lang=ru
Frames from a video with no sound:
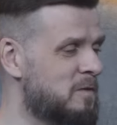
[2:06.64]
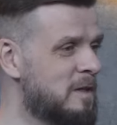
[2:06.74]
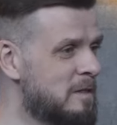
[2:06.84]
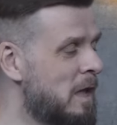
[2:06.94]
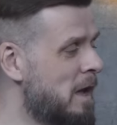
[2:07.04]

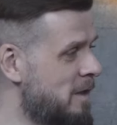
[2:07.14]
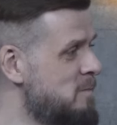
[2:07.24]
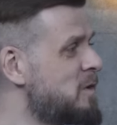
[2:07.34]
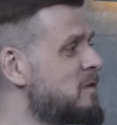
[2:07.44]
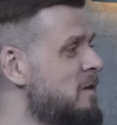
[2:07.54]
стенд,
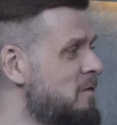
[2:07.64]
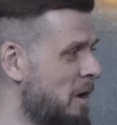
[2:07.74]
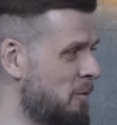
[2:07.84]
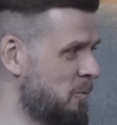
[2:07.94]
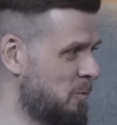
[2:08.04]
они
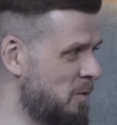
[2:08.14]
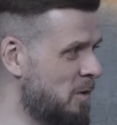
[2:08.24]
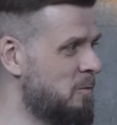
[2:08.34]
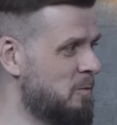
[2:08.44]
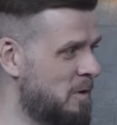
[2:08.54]
представляют эту
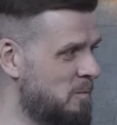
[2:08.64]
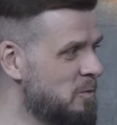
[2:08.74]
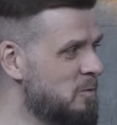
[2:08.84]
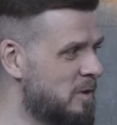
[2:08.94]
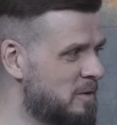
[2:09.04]
некую
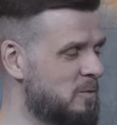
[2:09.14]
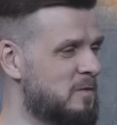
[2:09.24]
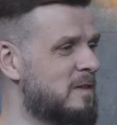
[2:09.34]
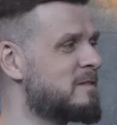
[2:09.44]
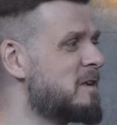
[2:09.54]
работу, да, то
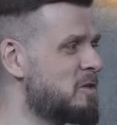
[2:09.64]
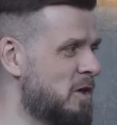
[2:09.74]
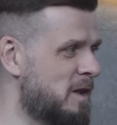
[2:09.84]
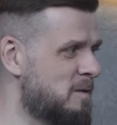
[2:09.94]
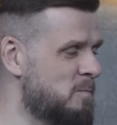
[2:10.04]
есть
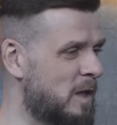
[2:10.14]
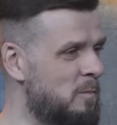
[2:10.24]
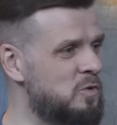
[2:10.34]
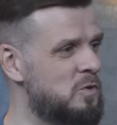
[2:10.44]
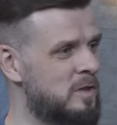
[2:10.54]
изначально,
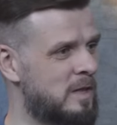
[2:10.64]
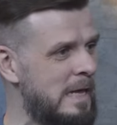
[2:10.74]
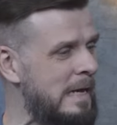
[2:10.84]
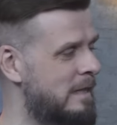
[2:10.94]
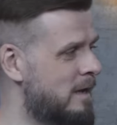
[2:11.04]
потому что это
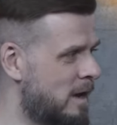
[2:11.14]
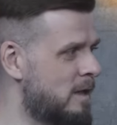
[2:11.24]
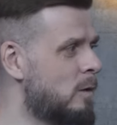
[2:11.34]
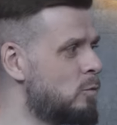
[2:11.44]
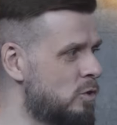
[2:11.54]
некая
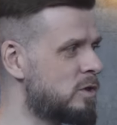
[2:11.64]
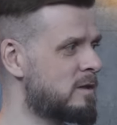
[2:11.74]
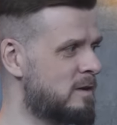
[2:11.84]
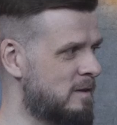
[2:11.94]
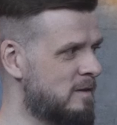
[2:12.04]
такая
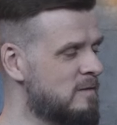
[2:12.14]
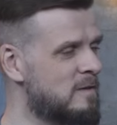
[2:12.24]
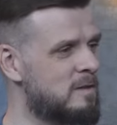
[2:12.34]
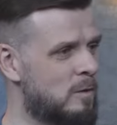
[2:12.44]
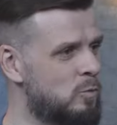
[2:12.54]
научная
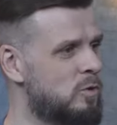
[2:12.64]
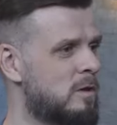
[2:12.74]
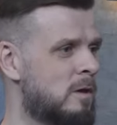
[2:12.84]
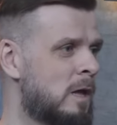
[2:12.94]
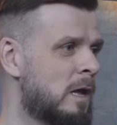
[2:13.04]
традиция,
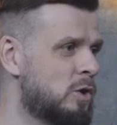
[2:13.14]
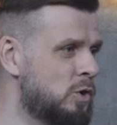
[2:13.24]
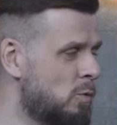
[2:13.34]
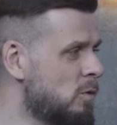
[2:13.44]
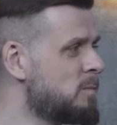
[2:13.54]
научная
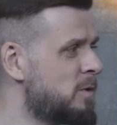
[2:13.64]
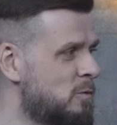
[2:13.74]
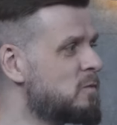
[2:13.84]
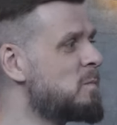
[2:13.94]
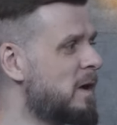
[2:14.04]
школа
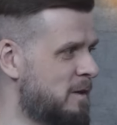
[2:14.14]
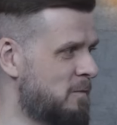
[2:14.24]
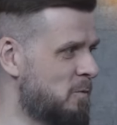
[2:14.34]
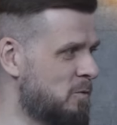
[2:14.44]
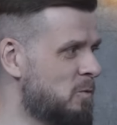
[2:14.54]

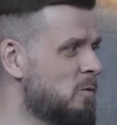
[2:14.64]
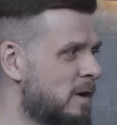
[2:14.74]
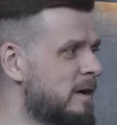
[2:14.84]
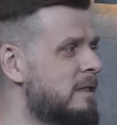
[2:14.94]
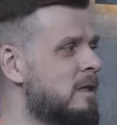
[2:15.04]
предусматривает то,
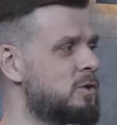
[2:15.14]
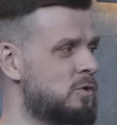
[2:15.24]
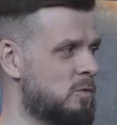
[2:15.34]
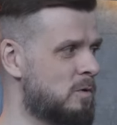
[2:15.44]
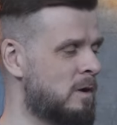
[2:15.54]
как
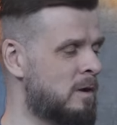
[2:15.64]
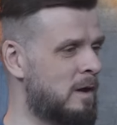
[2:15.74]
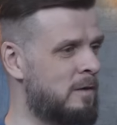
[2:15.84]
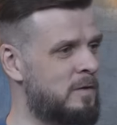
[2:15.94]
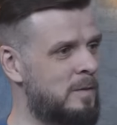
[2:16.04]
должно э,
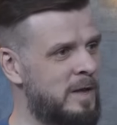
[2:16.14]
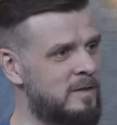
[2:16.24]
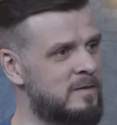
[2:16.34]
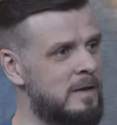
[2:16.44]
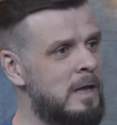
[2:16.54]
оформляться.